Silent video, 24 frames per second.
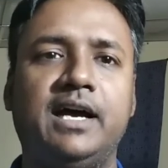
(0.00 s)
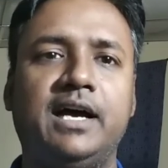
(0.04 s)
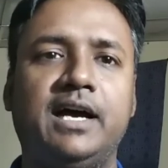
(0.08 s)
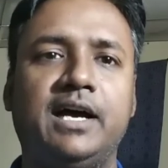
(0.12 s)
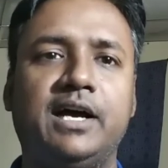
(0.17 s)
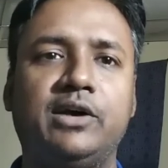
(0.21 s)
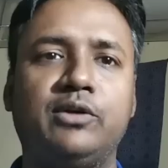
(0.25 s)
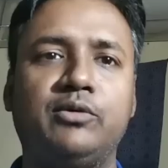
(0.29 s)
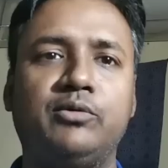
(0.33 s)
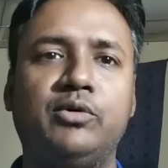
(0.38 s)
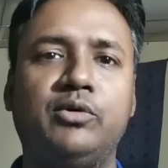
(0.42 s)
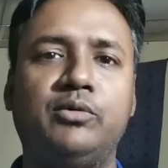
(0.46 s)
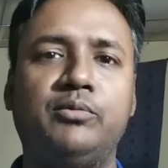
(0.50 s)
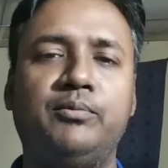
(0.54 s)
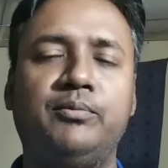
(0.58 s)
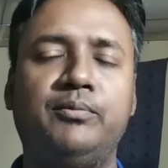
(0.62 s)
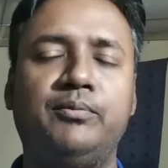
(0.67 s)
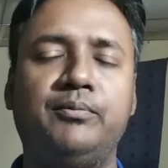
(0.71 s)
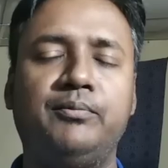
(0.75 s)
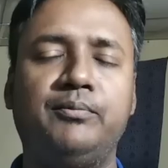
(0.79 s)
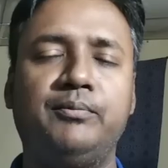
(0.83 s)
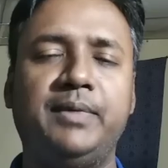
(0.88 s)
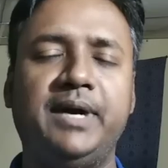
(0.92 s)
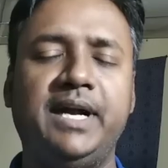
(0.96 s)
अगर वो
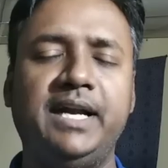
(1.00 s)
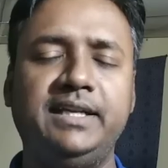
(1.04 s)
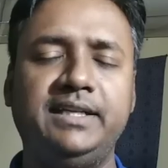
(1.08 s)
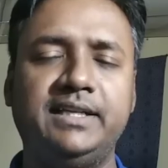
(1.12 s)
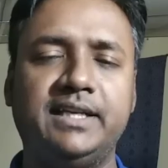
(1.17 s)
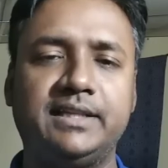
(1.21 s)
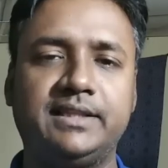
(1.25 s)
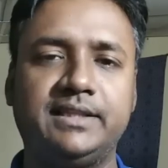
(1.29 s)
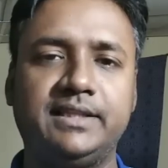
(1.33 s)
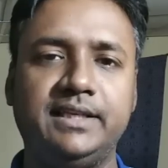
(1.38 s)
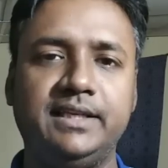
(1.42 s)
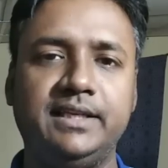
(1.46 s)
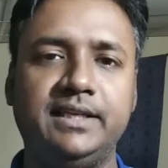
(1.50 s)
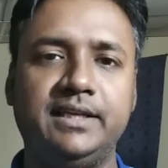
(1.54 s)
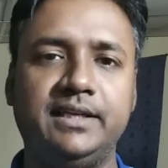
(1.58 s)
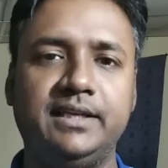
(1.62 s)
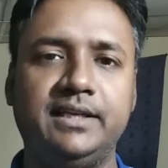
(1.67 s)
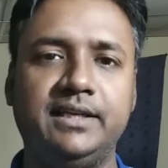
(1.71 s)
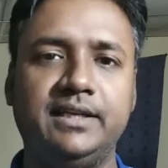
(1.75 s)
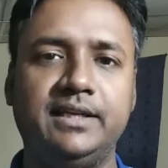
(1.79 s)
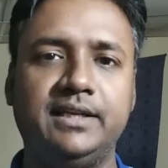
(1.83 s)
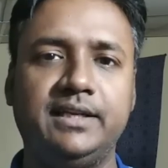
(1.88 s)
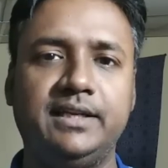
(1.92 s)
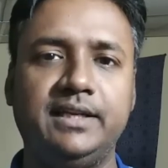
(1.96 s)
बैठ जाती
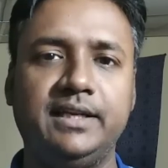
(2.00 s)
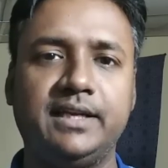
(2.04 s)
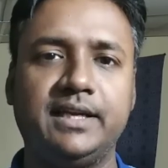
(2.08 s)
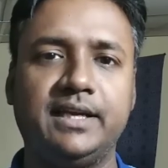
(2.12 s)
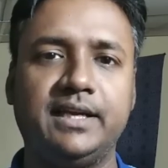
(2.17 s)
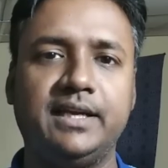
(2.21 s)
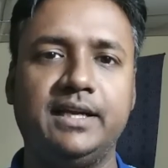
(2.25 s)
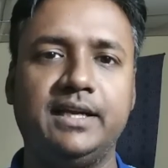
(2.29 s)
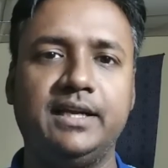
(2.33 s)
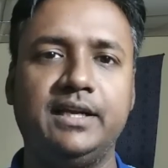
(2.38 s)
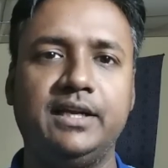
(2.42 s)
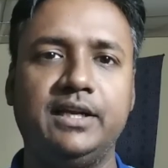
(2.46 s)
ठीक है